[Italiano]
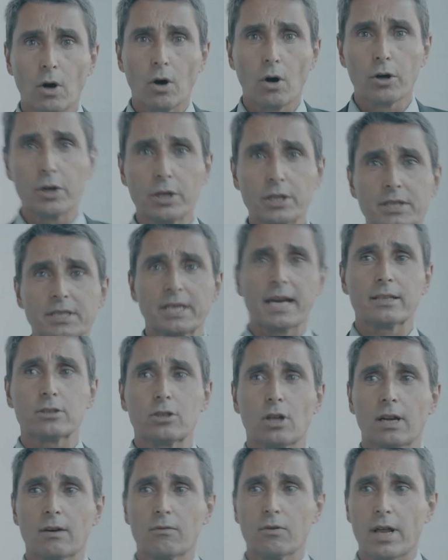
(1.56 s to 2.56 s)
ho
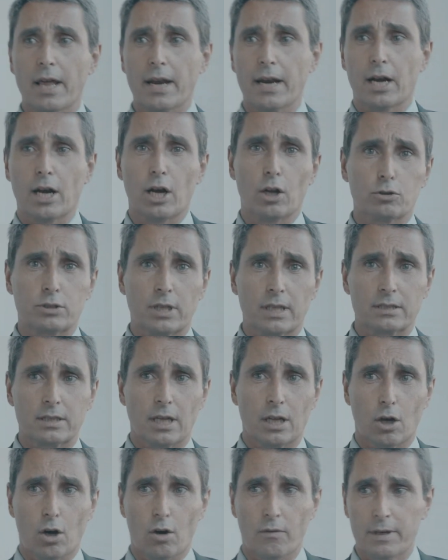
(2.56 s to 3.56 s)
iniziato a lavorare
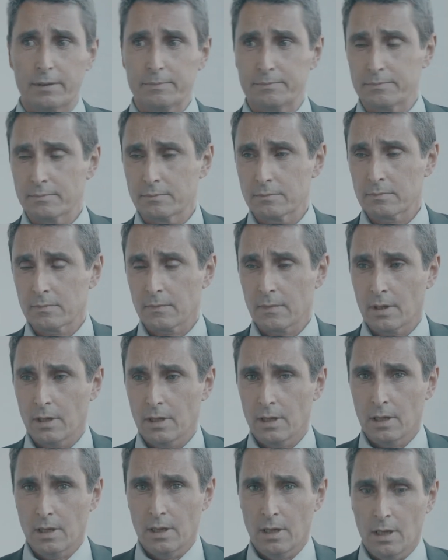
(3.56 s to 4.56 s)
nell'89
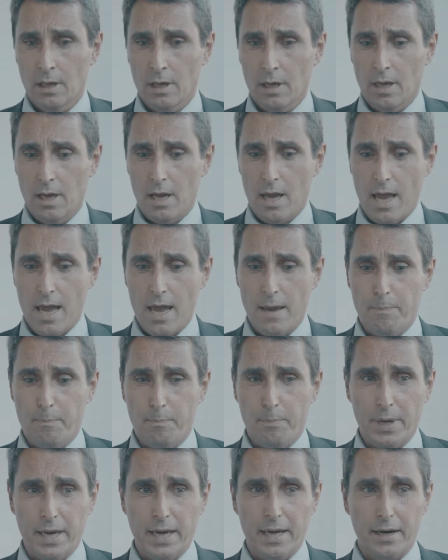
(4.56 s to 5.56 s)
e
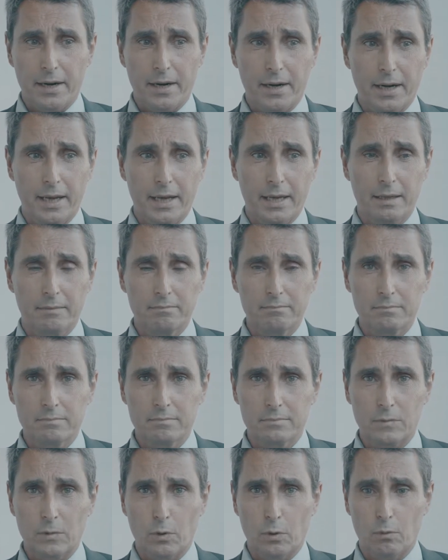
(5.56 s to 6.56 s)
per
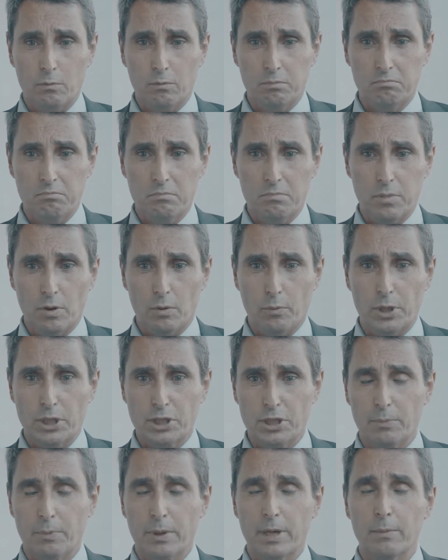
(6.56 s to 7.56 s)

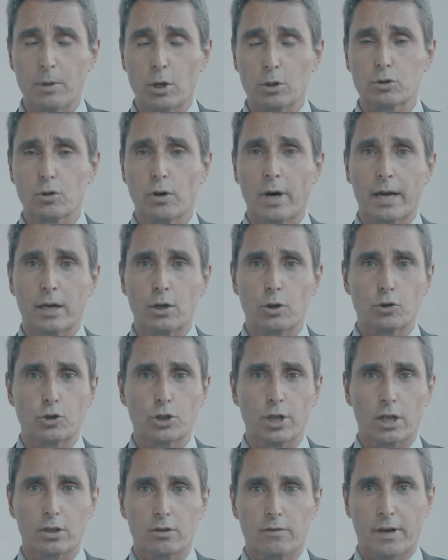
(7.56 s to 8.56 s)
questi primi otto anni ho
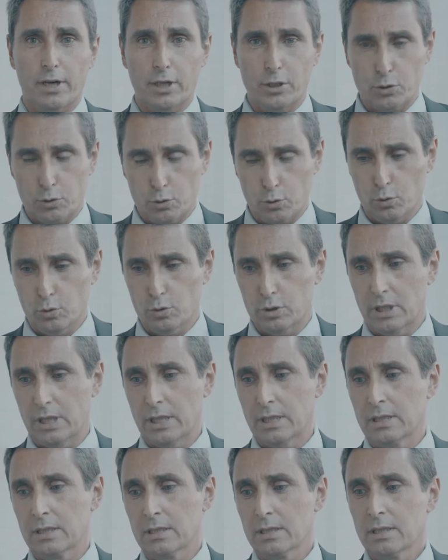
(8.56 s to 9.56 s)
girato vari
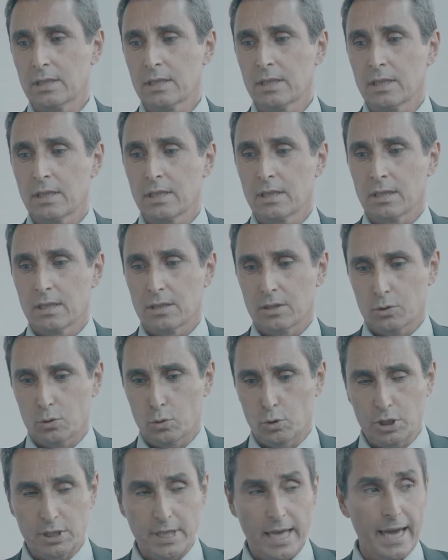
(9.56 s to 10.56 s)
studi,
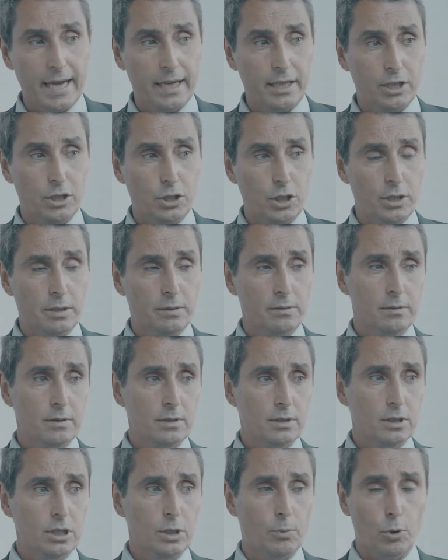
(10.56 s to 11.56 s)
studi tecnici,
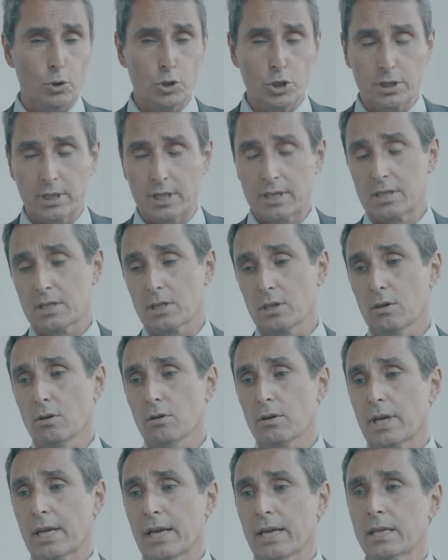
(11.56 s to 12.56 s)
di
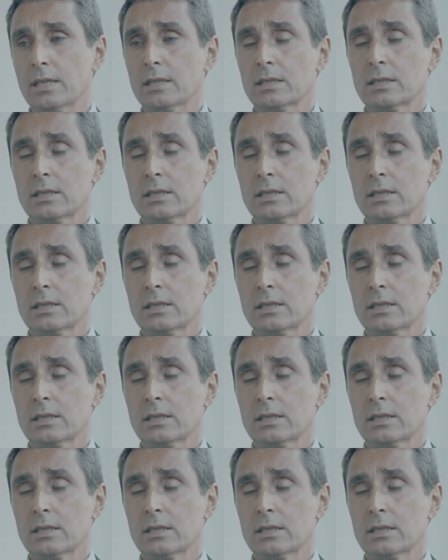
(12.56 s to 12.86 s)
progettazione,